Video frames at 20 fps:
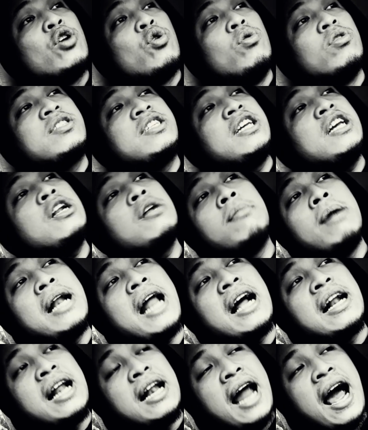Kung sino man
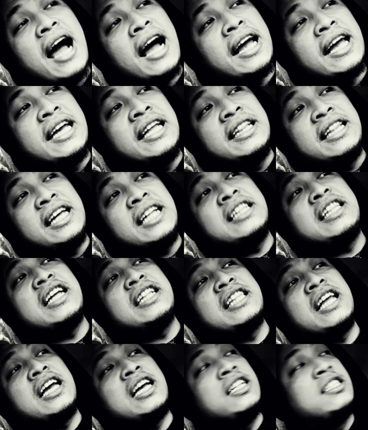ang lalaking hindi
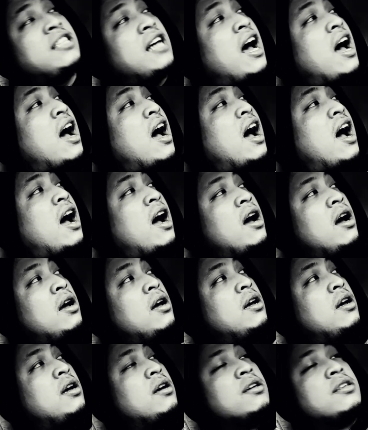titingin sa
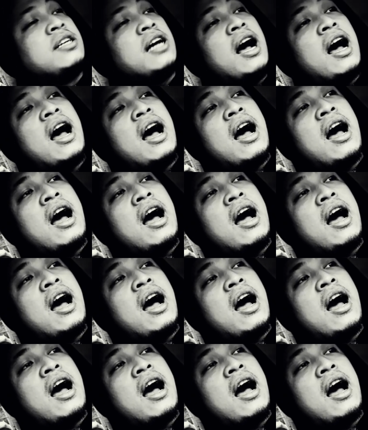sa